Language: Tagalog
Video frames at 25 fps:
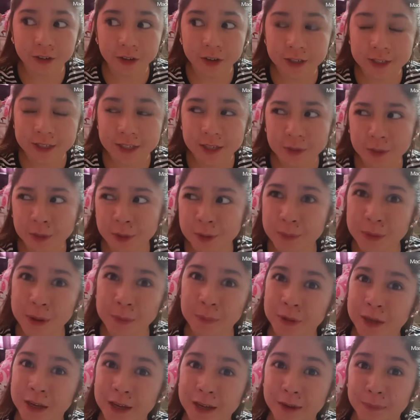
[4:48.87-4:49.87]
Or siguro
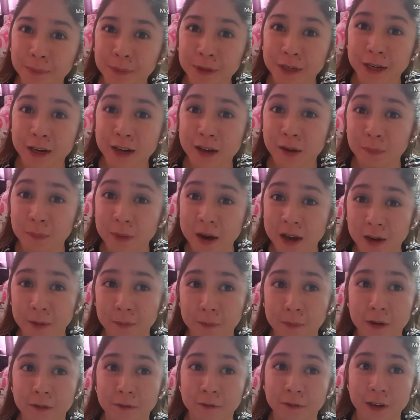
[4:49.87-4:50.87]
mamayang gabi na lang
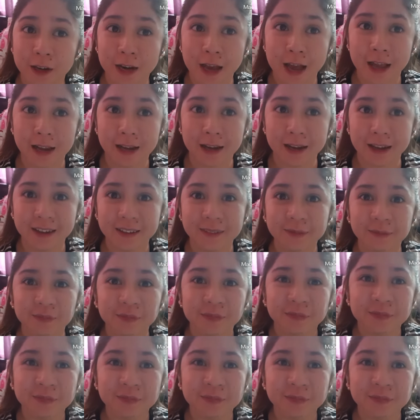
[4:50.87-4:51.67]
para pang finale.